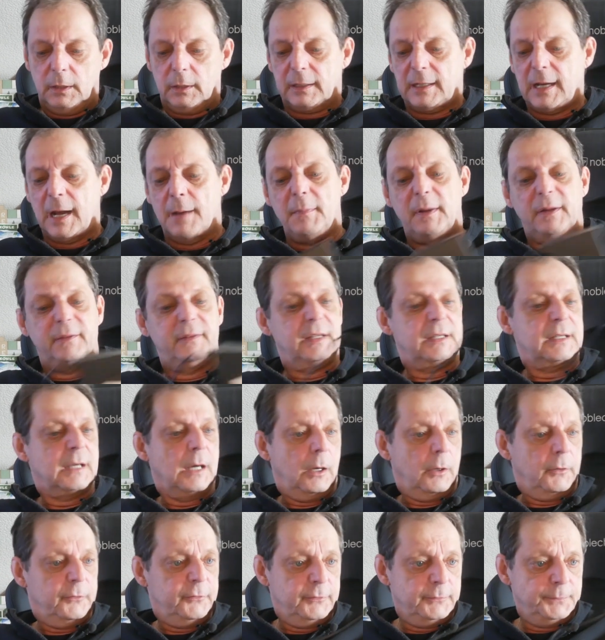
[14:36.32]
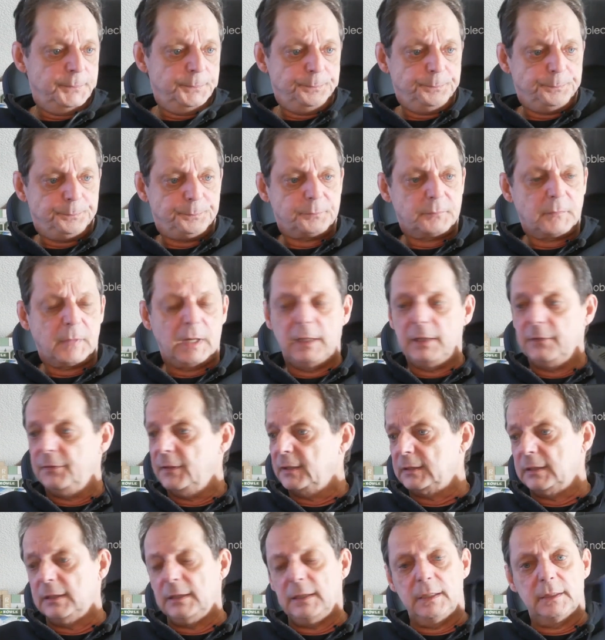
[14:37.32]
kann man sich kaufen. Ich
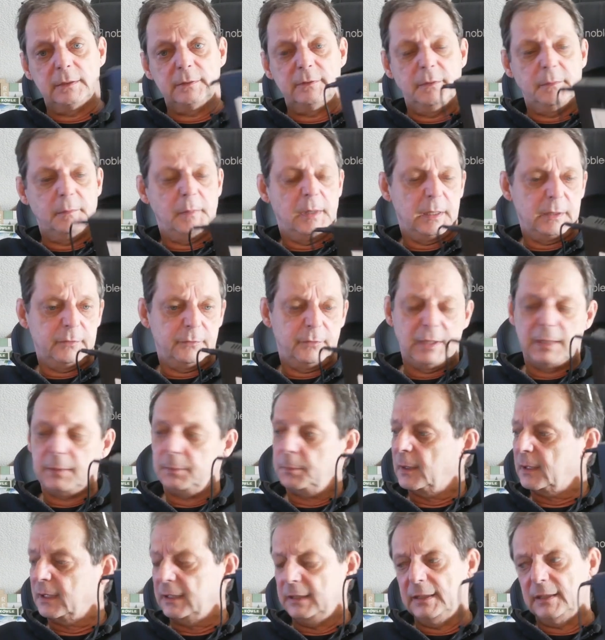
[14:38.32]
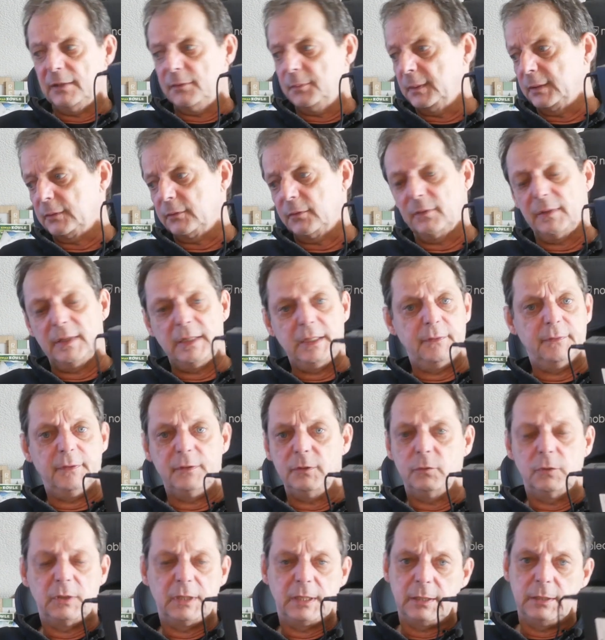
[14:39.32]
werde den irgendwie mal, vielleicht packe ich ihn das mal zur Seite. Ich
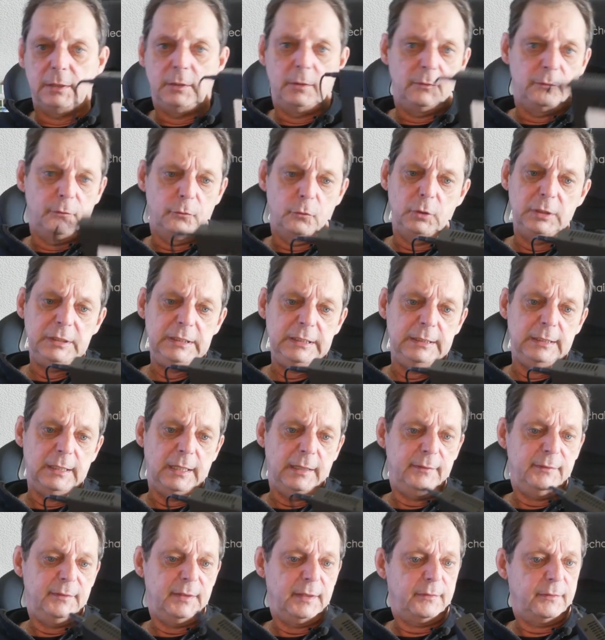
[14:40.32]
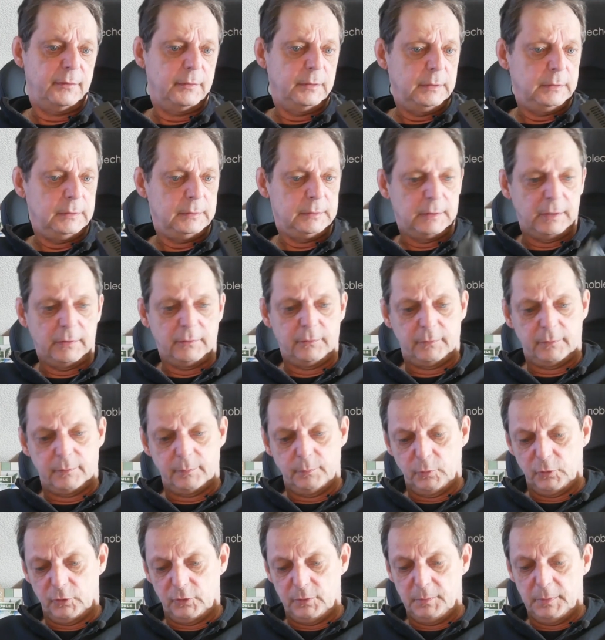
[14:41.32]
weiß noch nicht genau, wo ich ihn einsetze. Das
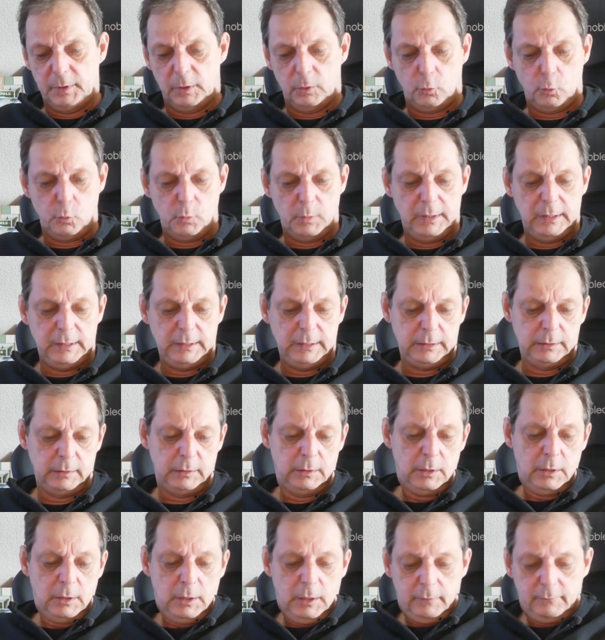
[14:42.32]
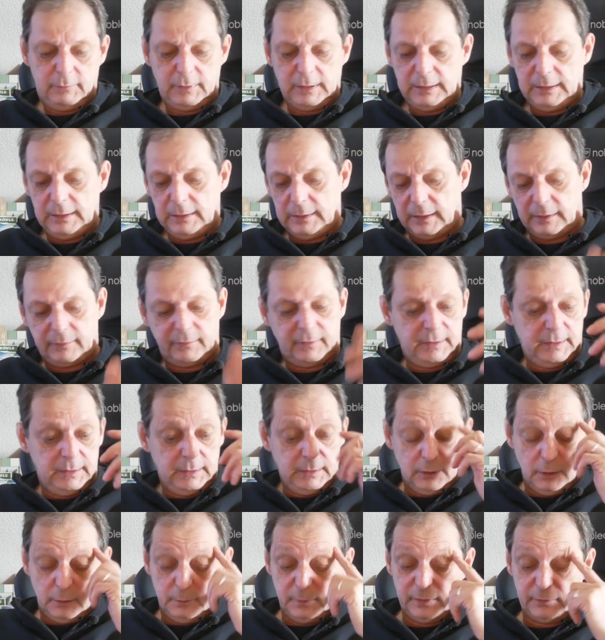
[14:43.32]
muss ich mir noch überlegen. Vielleicht lasse ich
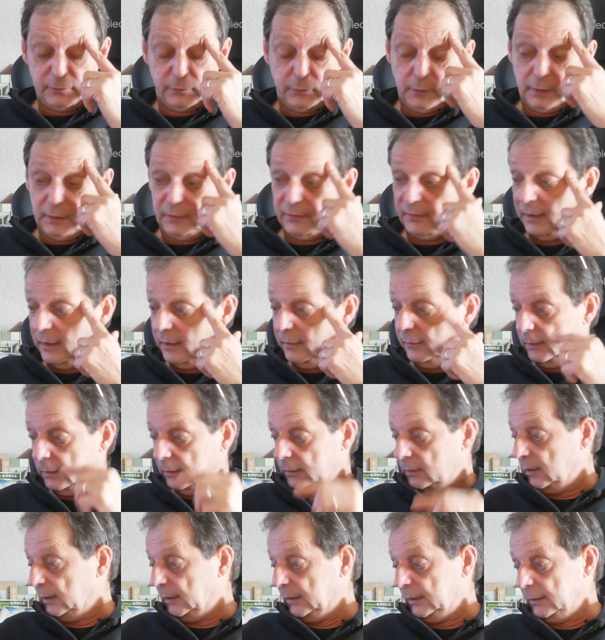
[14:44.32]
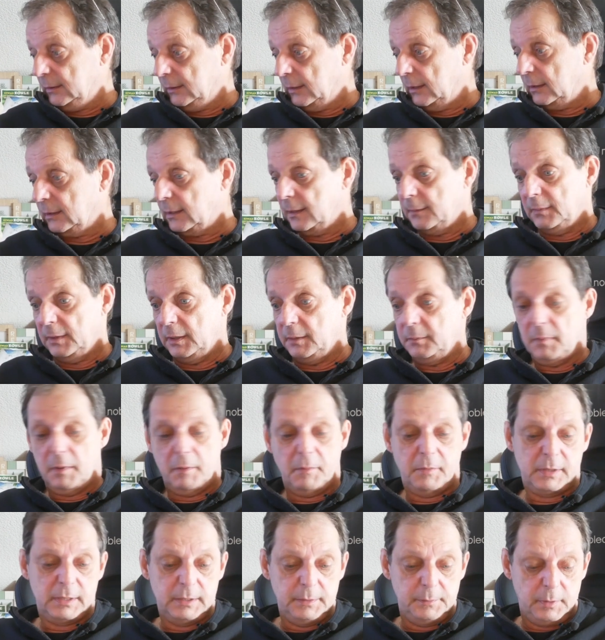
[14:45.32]
ihn auch mal zur Reserve liegen. Kann man immer
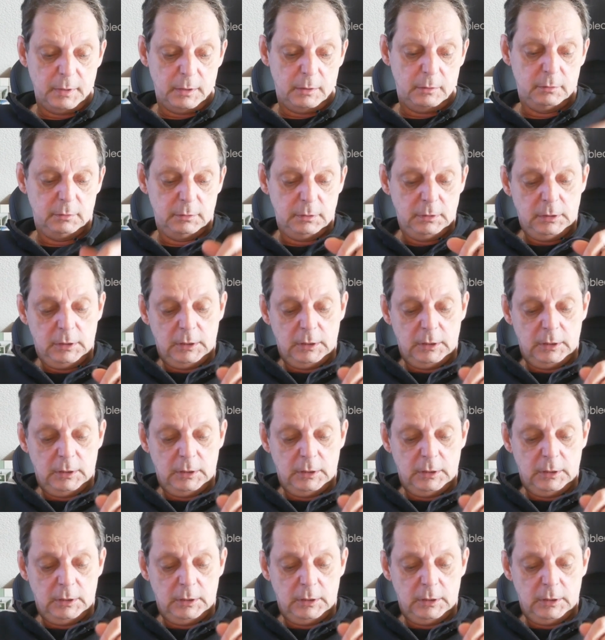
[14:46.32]
mal gebrauchen.